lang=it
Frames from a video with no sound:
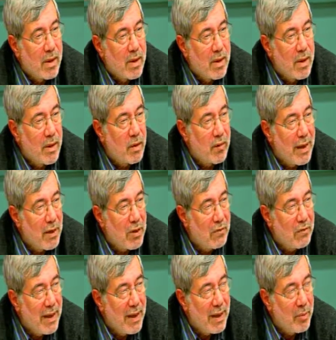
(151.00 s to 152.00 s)
si dovranno
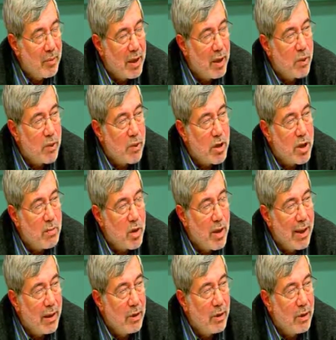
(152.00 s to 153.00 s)
fare per il prossimo
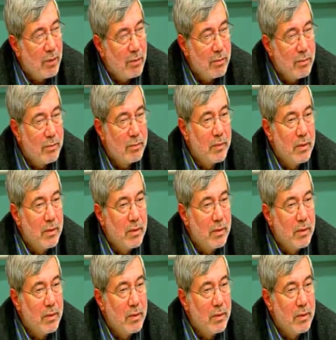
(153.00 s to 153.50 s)
anno,